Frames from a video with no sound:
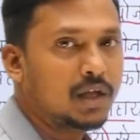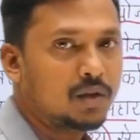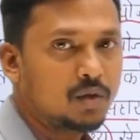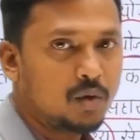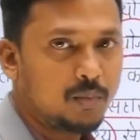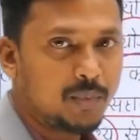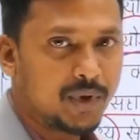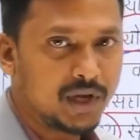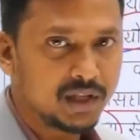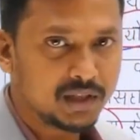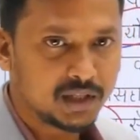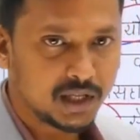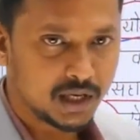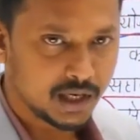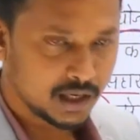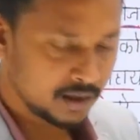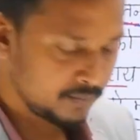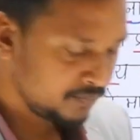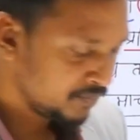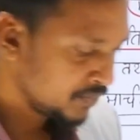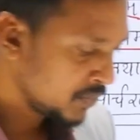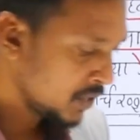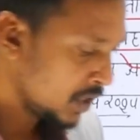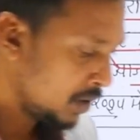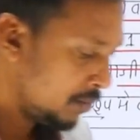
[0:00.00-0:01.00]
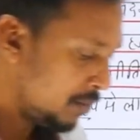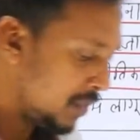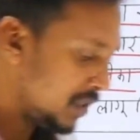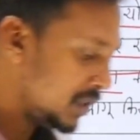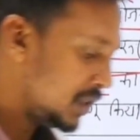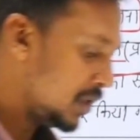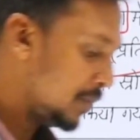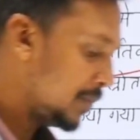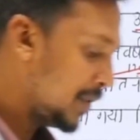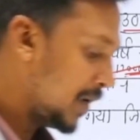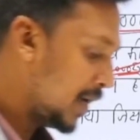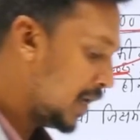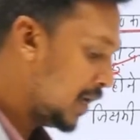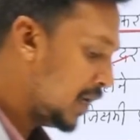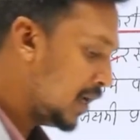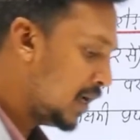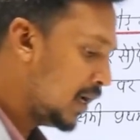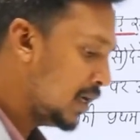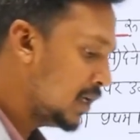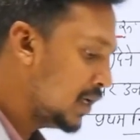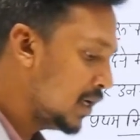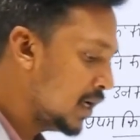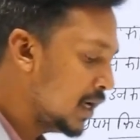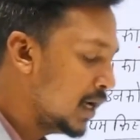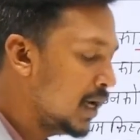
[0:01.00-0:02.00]
तो बेहतर है मतलब कहने का
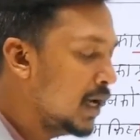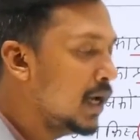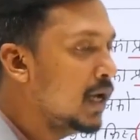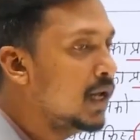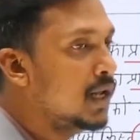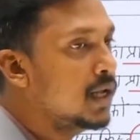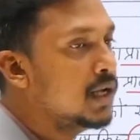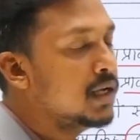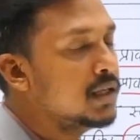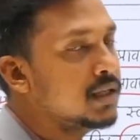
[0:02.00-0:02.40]
ये है